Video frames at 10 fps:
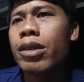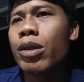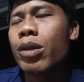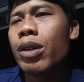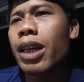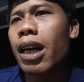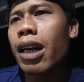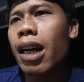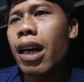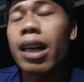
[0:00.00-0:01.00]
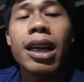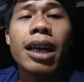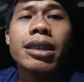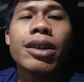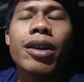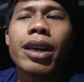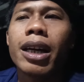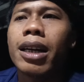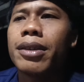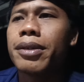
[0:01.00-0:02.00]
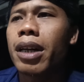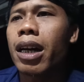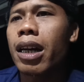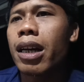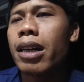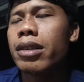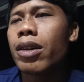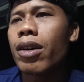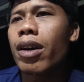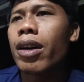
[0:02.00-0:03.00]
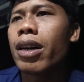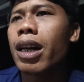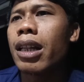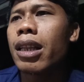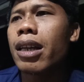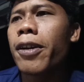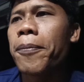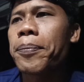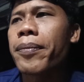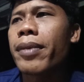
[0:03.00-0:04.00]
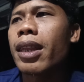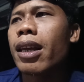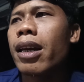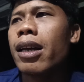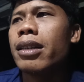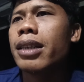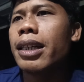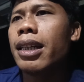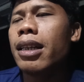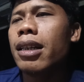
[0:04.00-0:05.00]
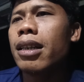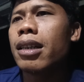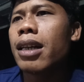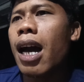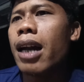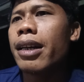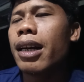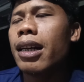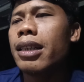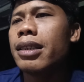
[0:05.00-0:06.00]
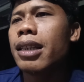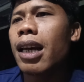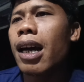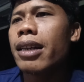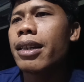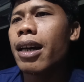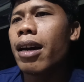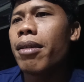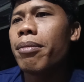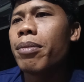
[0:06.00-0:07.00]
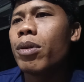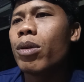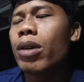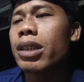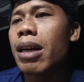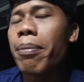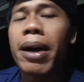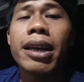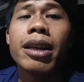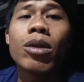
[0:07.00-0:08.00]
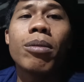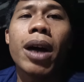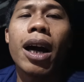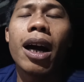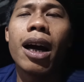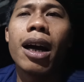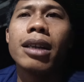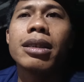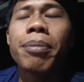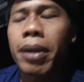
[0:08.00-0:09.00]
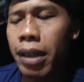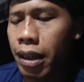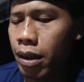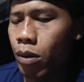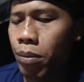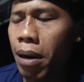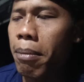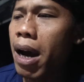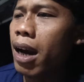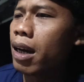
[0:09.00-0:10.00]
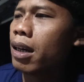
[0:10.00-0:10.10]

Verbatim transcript: judulnya kan agar gacor ya agar gacor nanti jadi nggak ada istilahnya burung kecapean di rumah seperti itu memang